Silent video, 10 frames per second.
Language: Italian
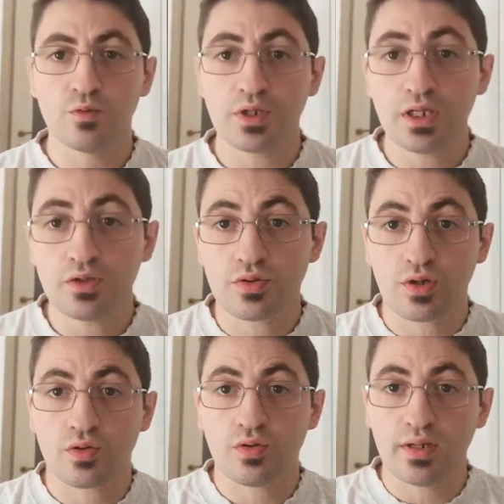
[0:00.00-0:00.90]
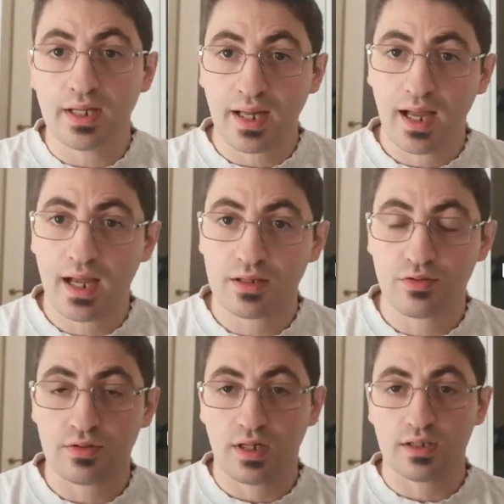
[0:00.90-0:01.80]
unito e
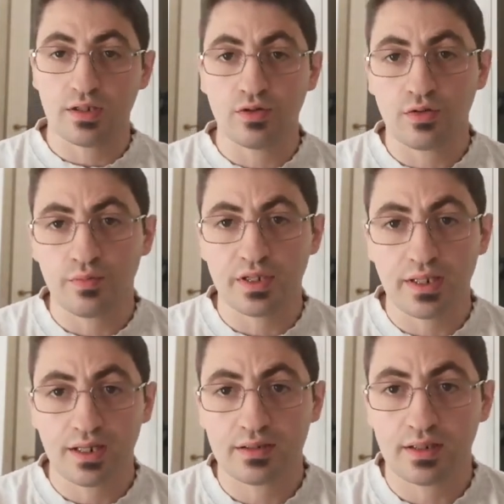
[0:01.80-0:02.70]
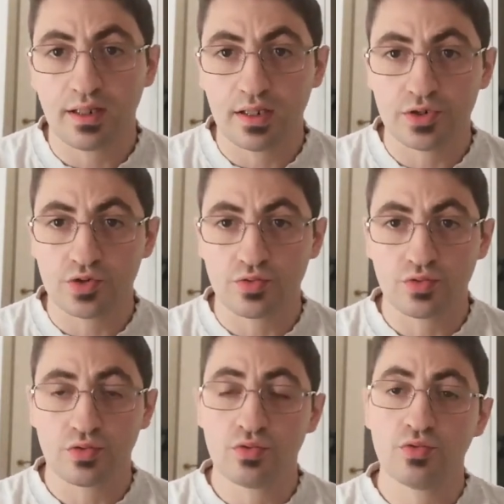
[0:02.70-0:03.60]
collegato tra di loro mediante delle
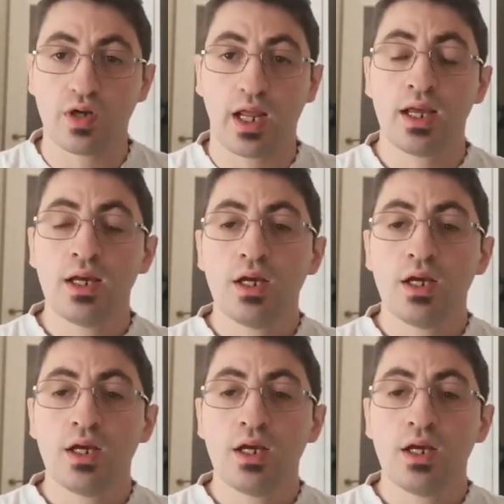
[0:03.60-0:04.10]
giunture,